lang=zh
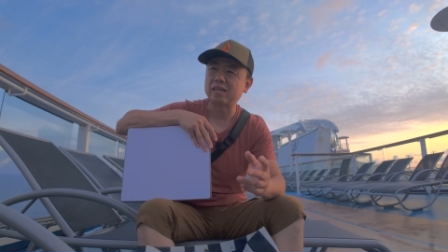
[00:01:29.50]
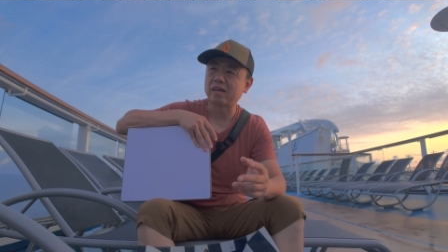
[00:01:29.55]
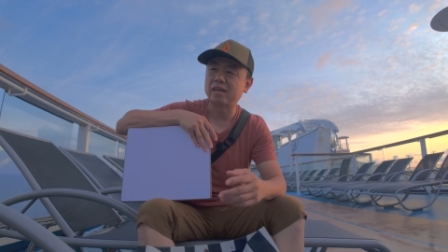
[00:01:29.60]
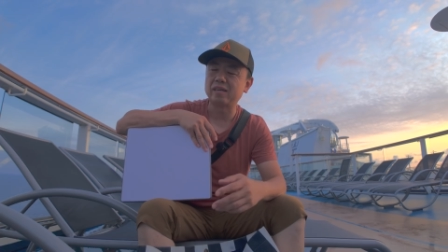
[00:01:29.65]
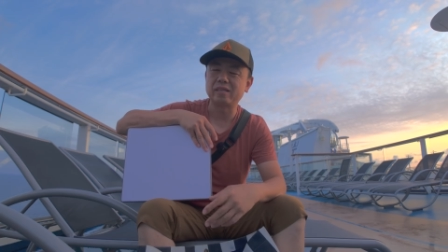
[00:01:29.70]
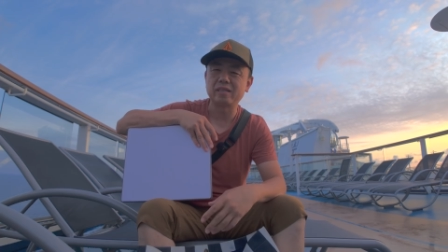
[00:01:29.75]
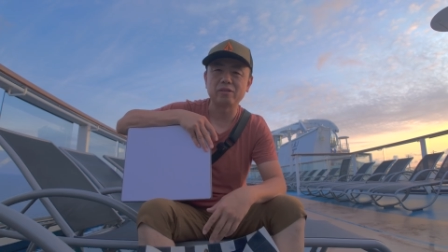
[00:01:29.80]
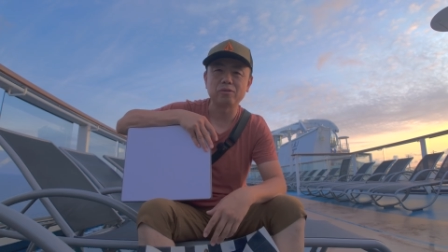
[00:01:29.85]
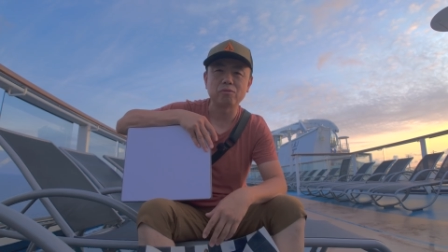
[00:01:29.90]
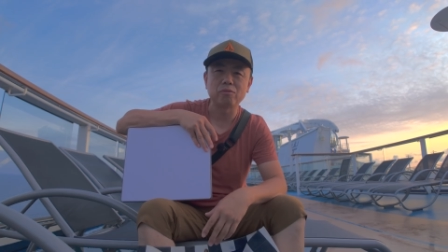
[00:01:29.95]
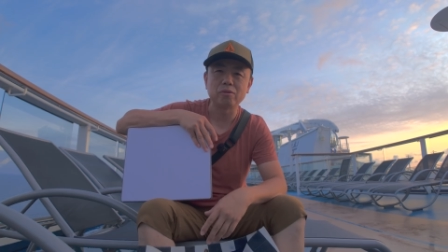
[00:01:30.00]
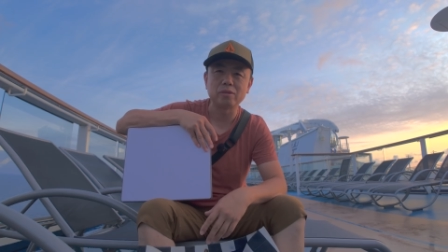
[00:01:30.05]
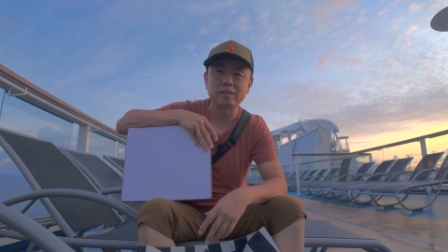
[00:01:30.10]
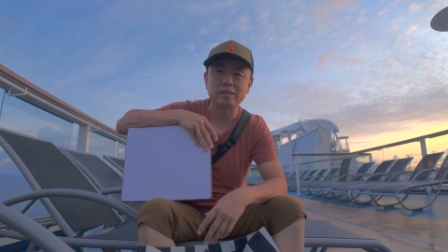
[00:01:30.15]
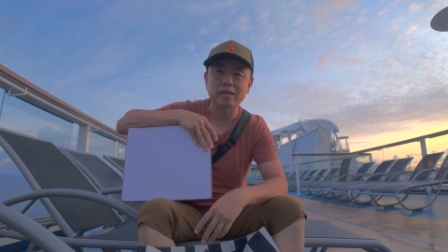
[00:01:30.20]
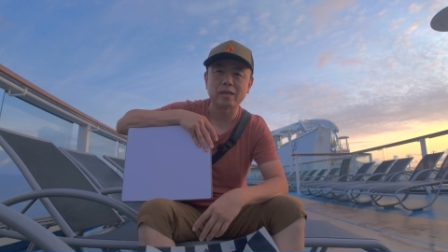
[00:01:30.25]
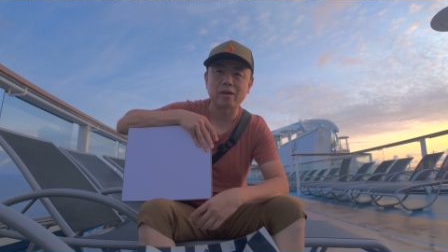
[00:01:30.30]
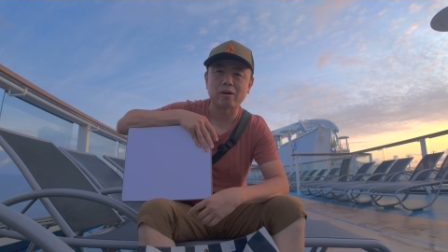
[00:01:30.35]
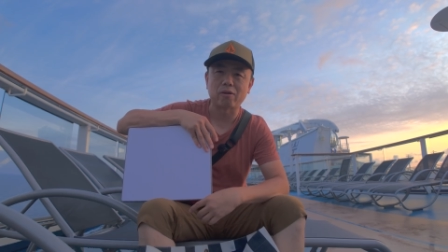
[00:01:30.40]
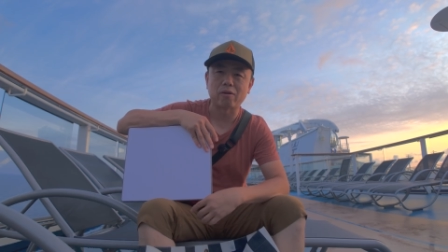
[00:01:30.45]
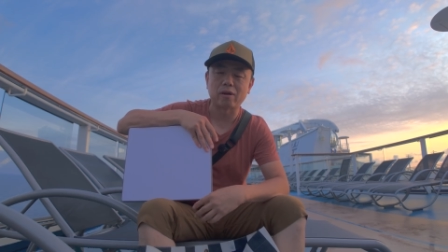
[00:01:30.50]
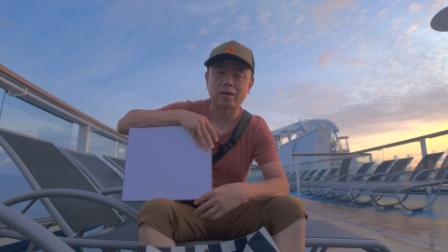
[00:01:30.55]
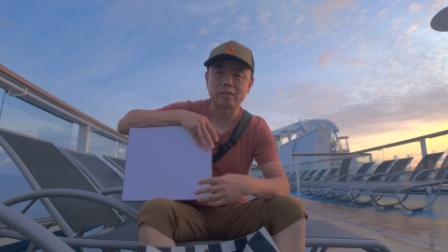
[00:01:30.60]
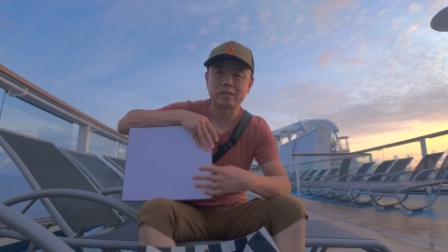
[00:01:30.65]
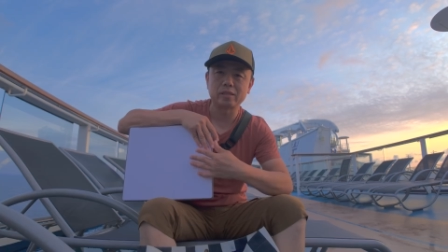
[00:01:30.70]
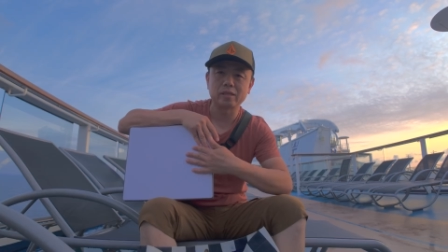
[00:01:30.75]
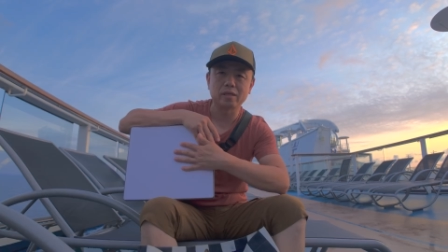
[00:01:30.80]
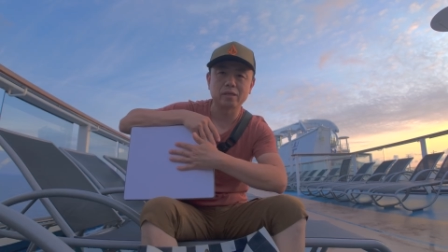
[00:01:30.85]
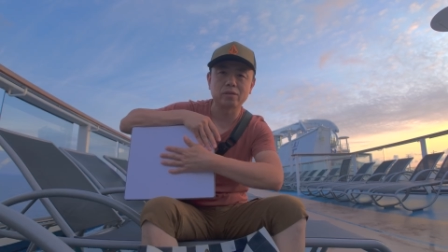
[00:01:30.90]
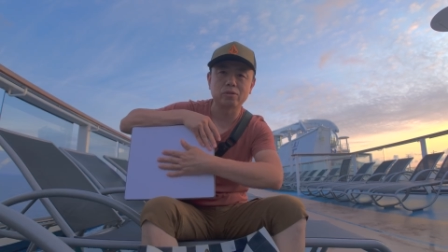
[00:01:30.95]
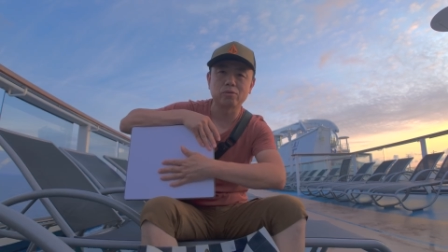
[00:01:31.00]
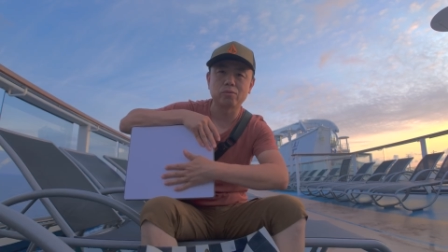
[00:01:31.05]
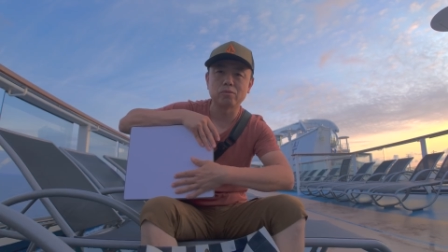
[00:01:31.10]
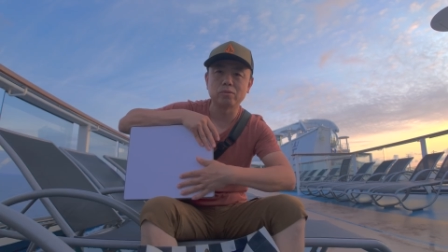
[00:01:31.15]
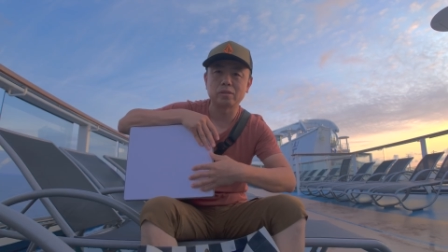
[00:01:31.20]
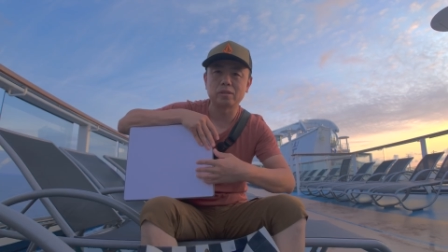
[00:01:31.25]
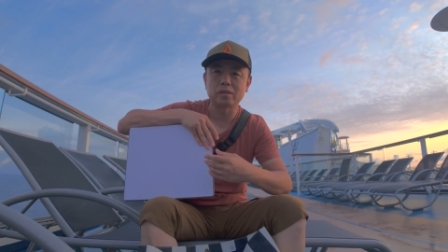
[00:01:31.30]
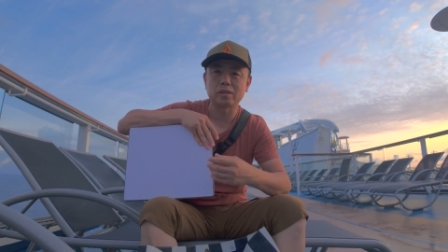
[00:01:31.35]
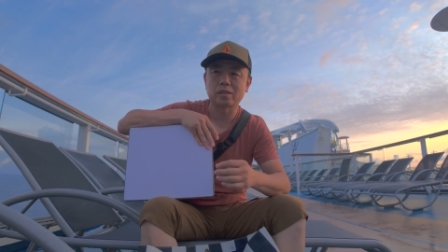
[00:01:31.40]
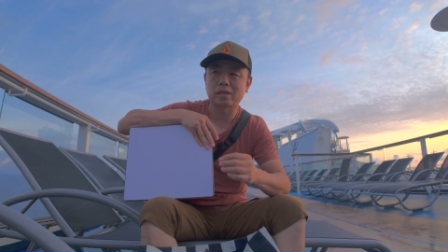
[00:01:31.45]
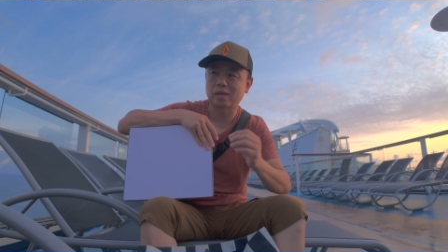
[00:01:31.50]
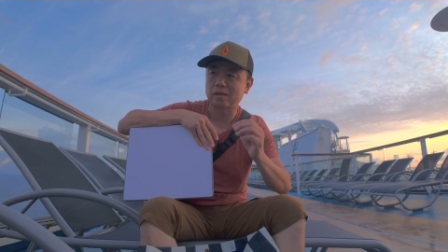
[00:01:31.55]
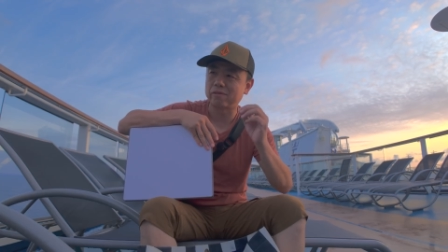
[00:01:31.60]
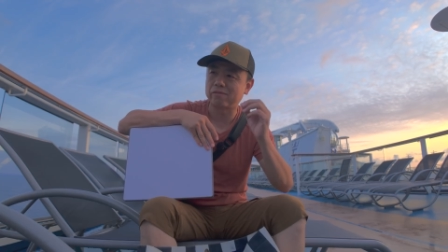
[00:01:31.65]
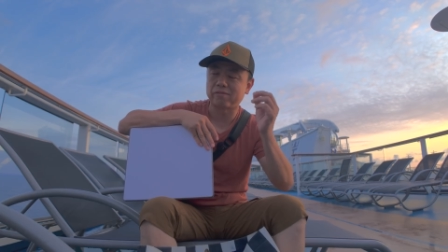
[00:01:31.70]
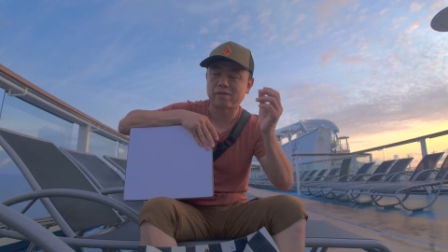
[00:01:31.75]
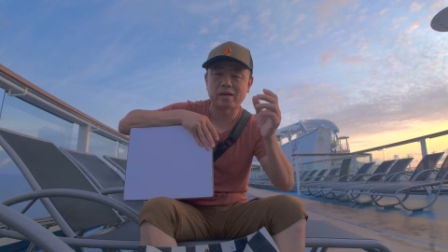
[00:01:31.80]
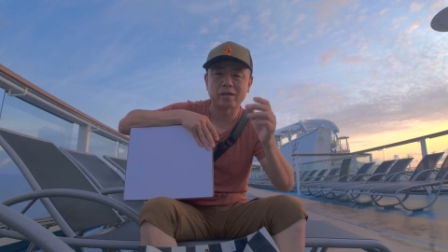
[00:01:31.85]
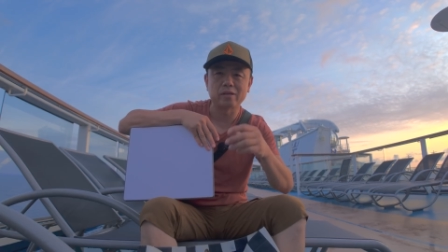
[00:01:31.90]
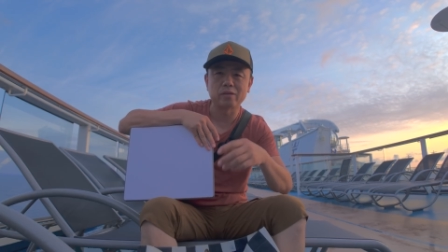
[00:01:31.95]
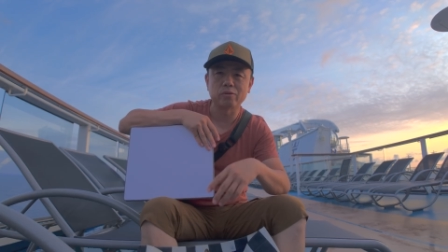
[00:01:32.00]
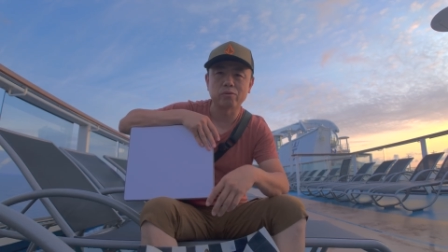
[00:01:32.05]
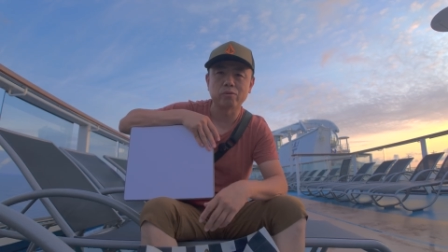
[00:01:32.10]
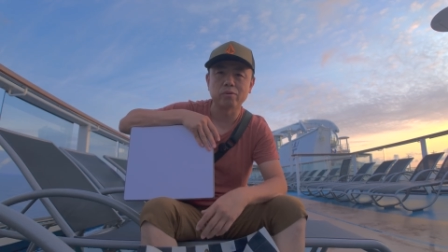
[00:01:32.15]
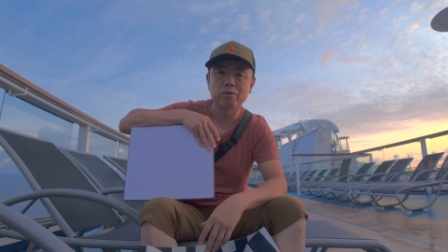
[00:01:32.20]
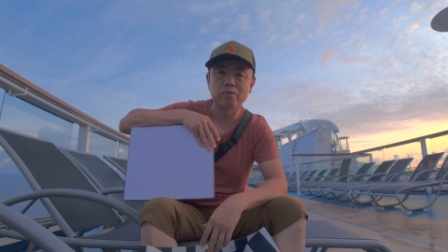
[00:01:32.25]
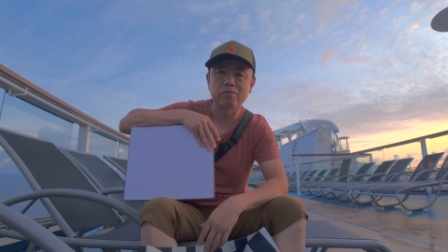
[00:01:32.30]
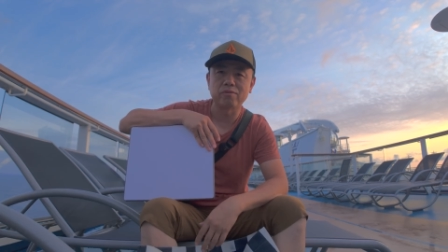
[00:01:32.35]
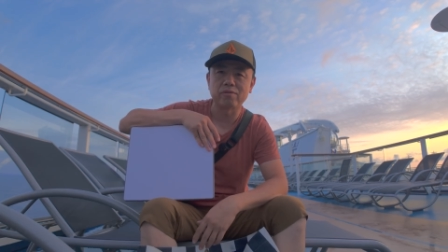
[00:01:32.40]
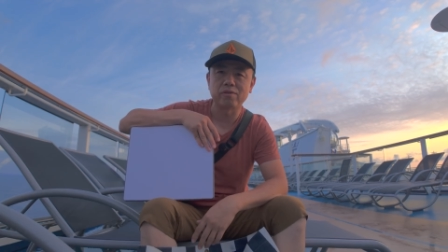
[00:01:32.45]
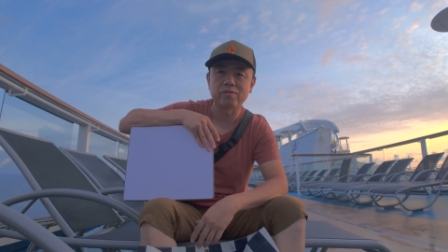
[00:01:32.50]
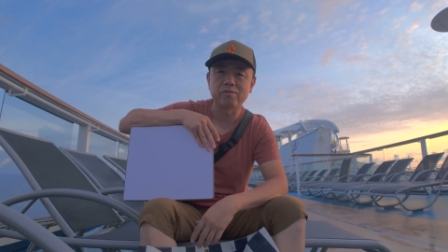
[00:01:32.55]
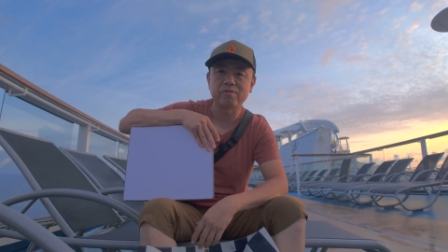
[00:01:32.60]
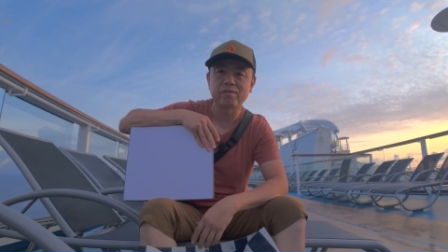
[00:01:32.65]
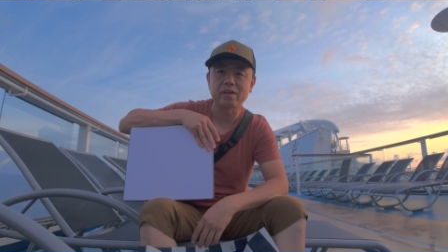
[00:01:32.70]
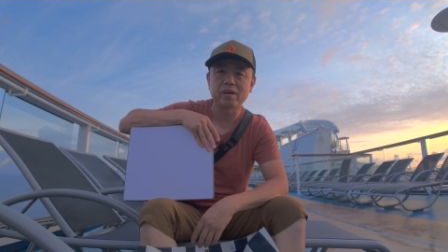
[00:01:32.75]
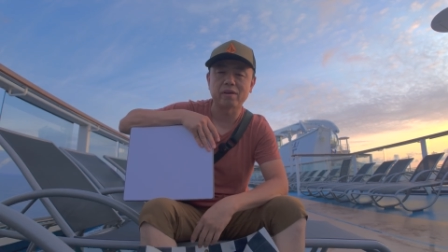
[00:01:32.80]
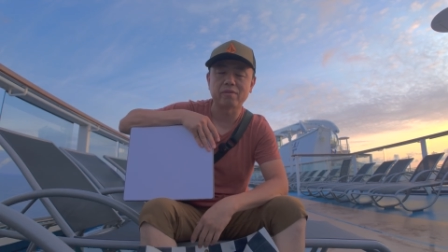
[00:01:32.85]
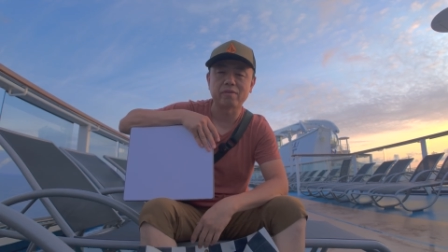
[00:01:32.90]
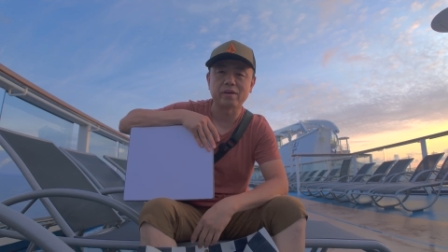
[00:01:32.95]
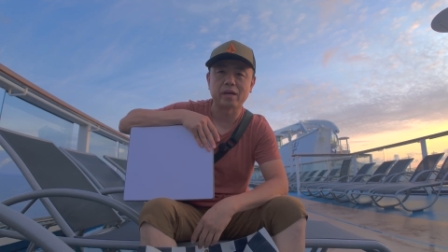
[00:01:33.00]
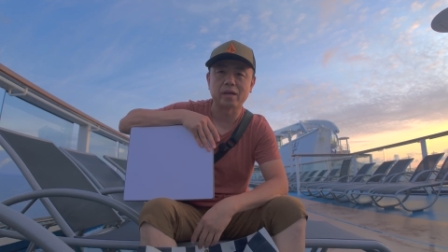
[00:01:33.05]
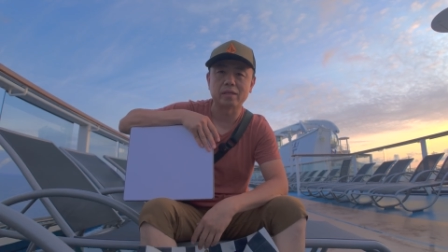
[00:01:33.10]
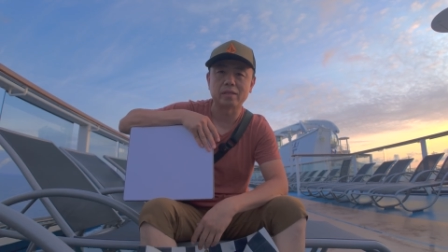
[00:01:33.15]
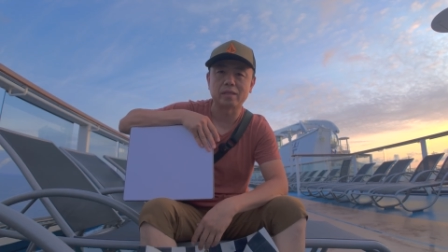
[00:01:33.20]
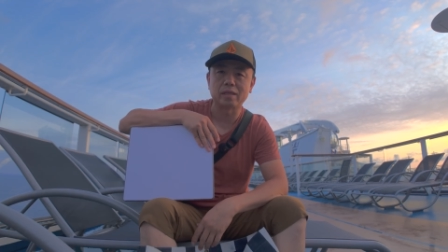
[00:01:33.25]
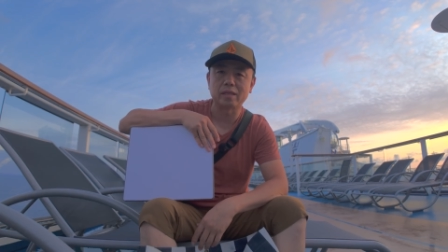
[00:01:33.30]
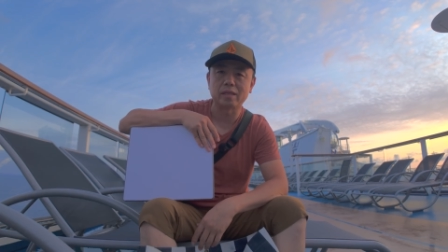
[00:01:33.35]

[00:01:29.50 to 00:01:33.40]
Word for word: 当然这都是借口了。这个东西它的发射功率是非常非常